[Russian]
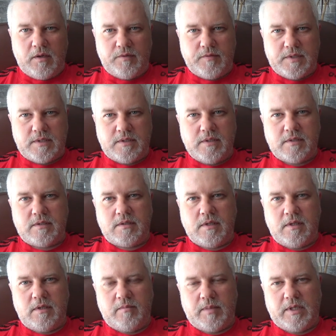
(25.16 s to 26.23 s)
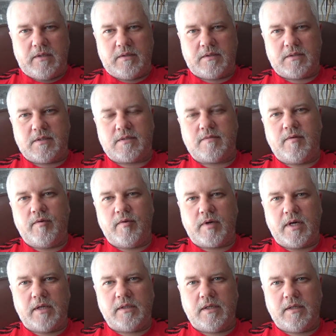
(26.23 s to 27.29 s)
вести стримы со своего
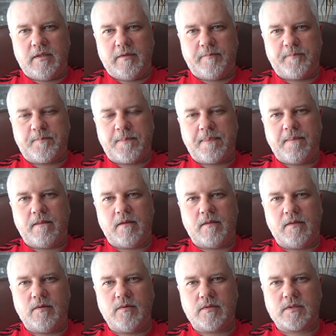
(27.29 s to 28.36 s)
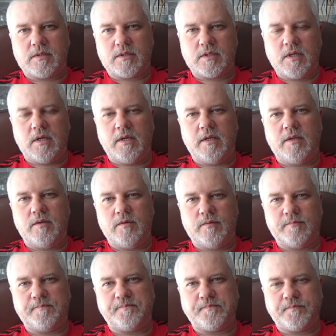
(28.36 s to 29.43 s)
канала, но, к
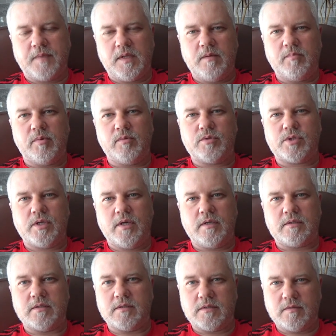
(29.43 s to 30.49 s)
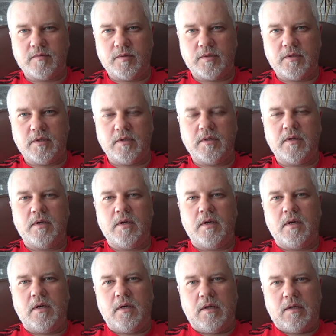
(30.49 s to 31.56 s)
сожалению, не получается сегодня
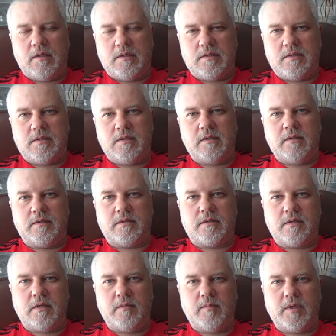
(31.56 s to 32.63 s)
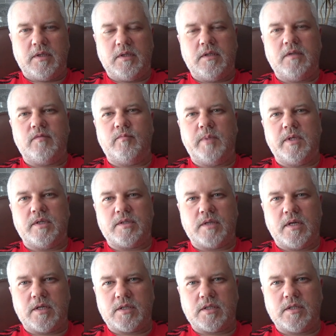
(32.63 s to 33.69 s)
сделать стрим и в
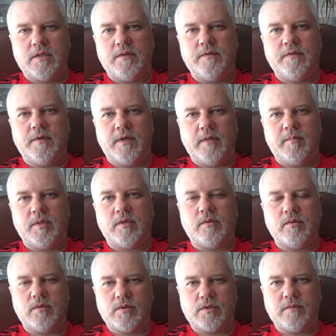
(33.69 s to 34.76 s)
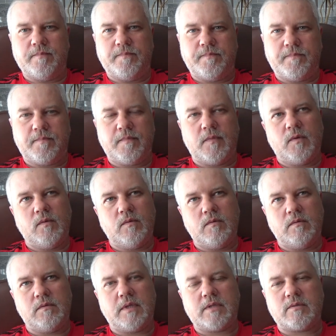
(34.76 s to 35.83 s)
ближайшее время тоже. Но
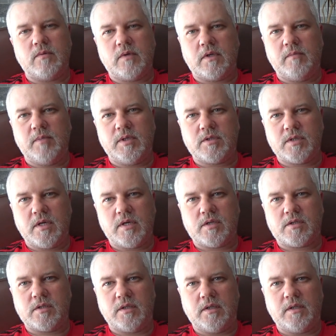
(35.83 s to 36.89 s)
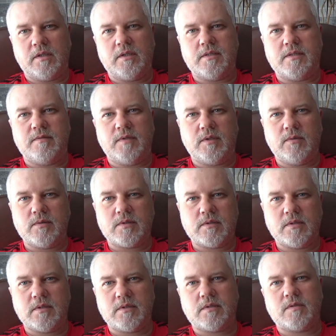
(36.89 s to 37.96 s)
ну, насколько ближайшее, это
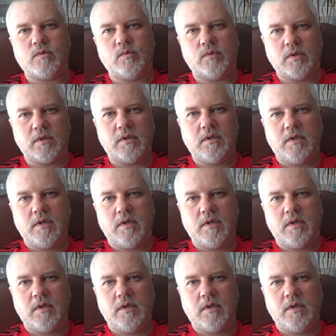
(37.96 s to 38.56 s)
90 суток.